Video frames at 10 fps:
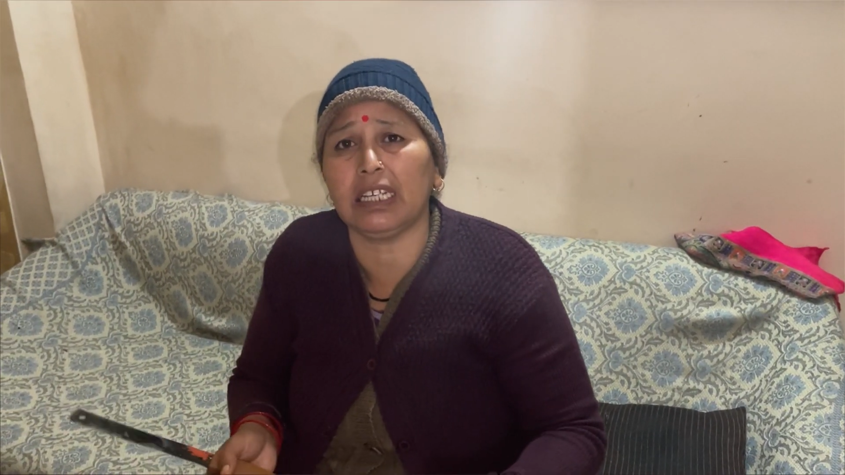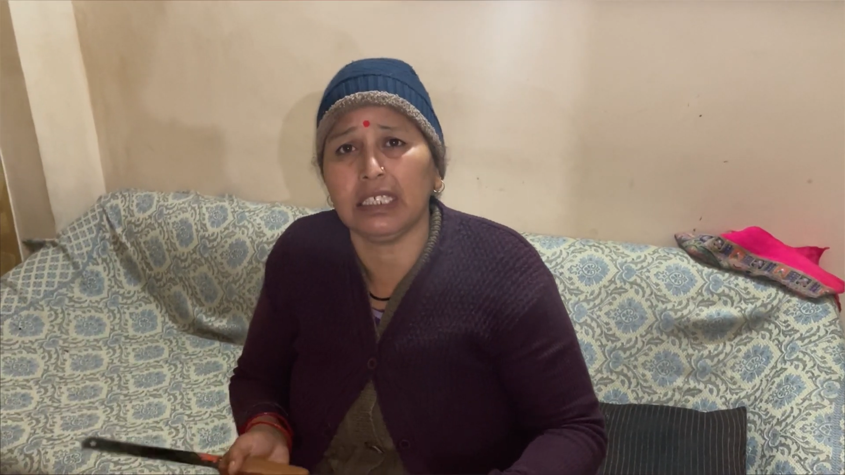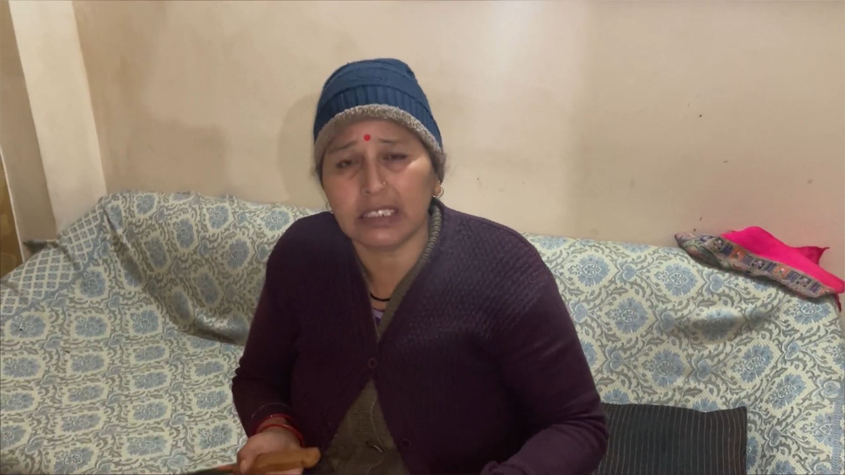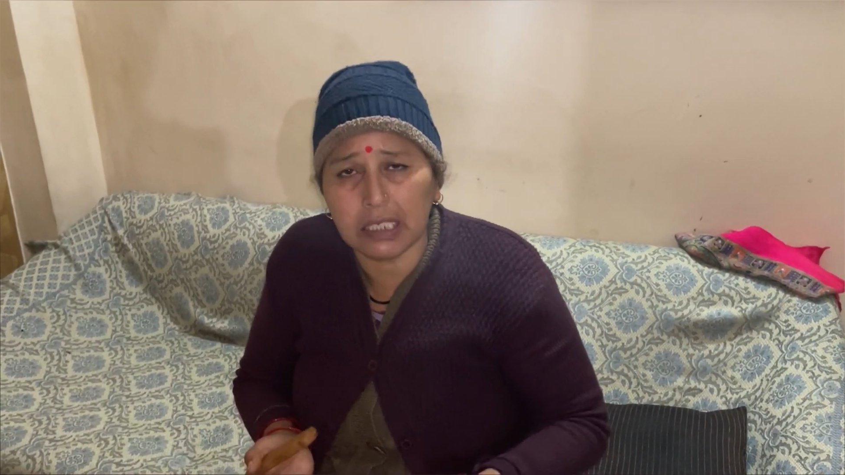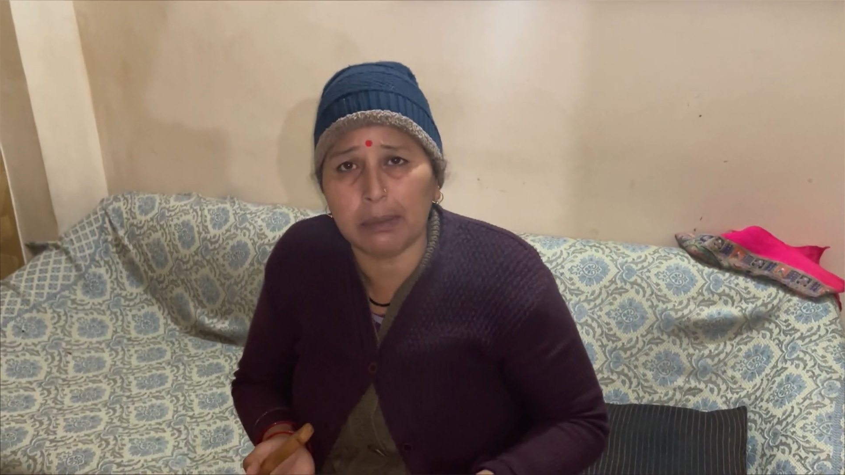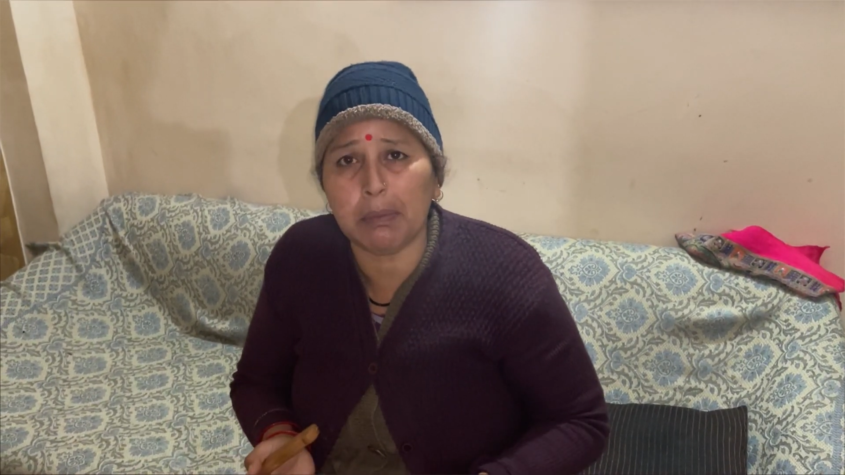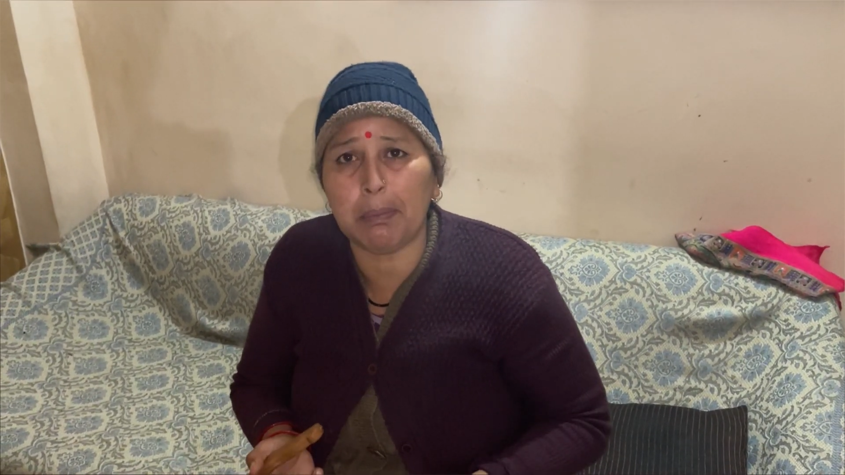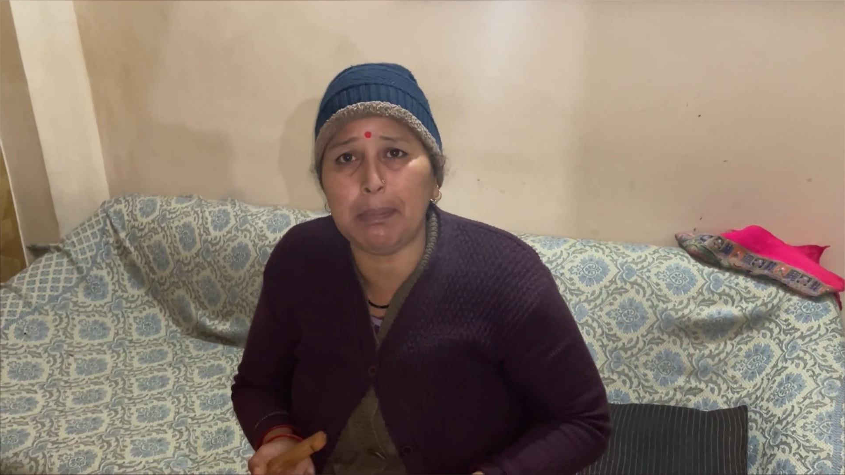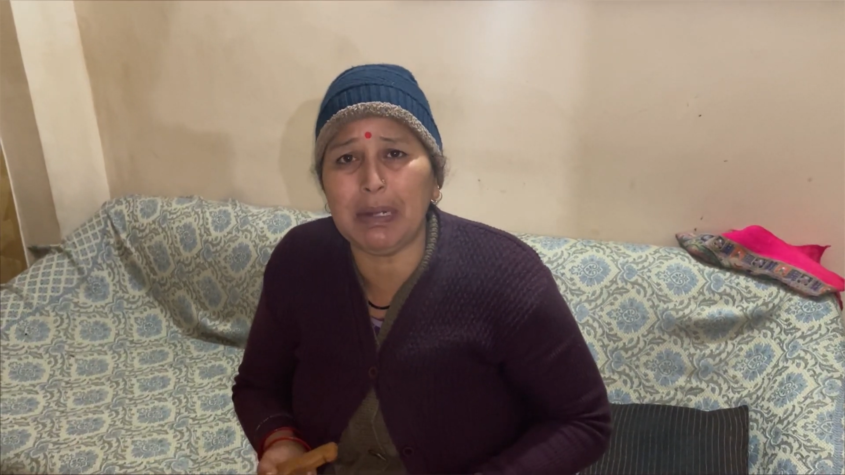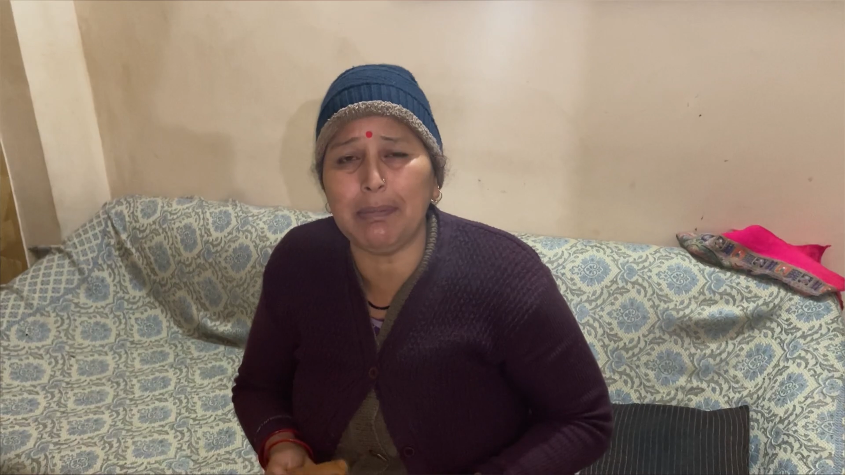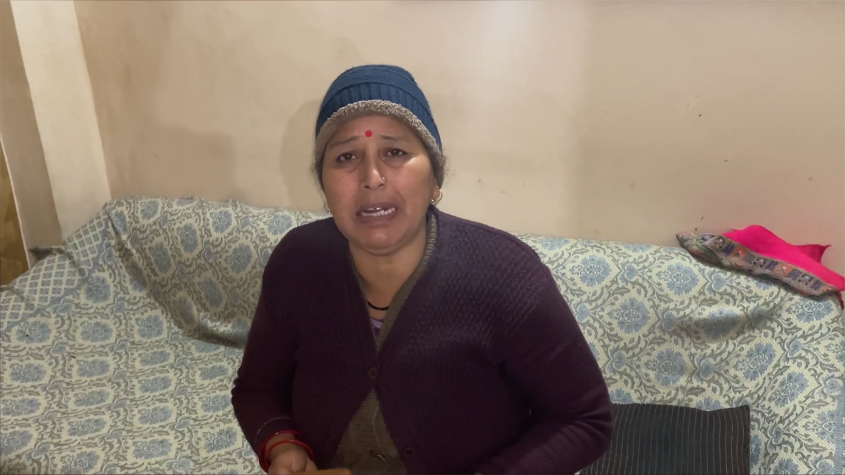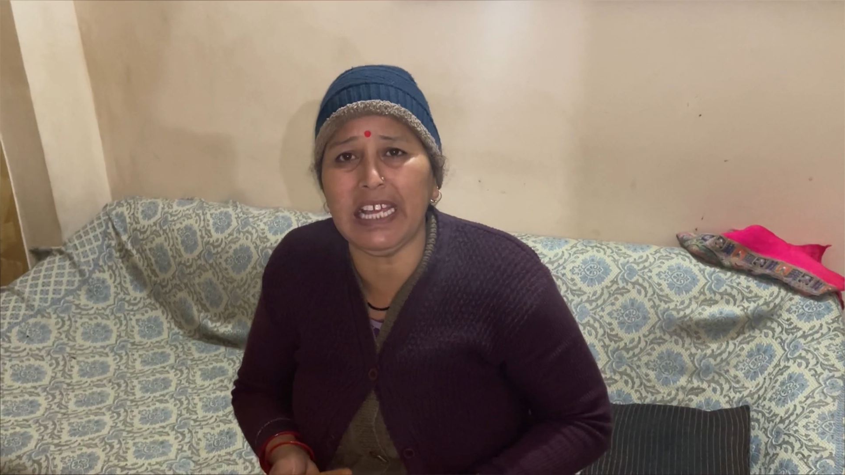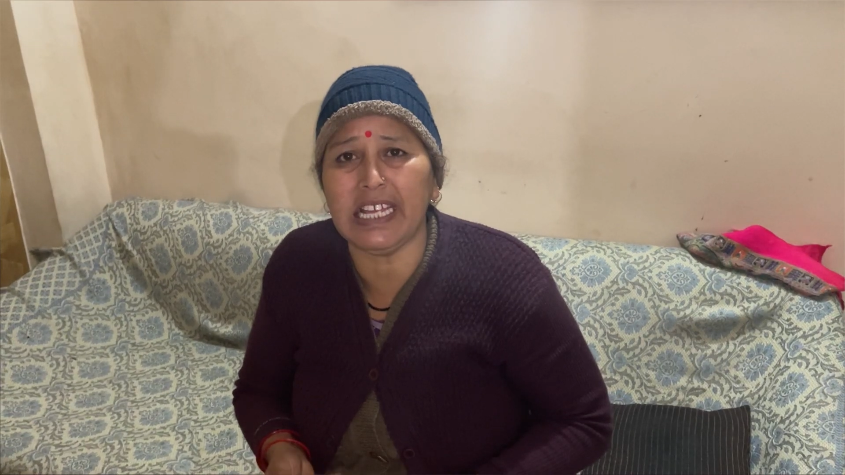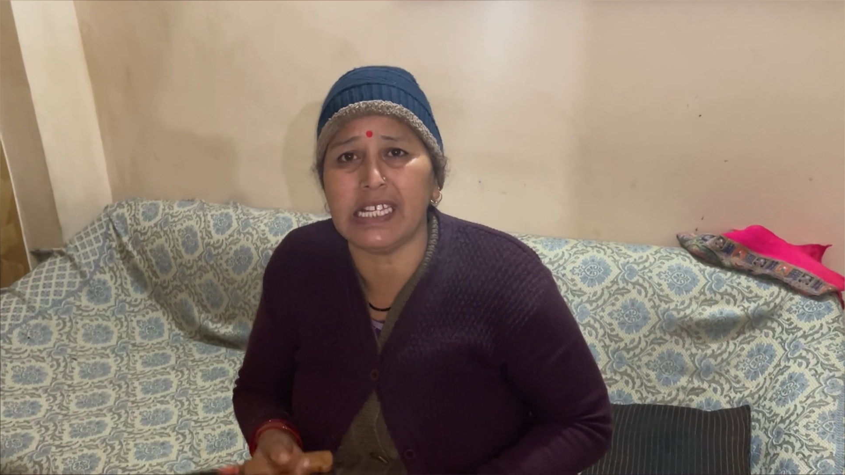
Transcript: किस्ट बड़े बड़े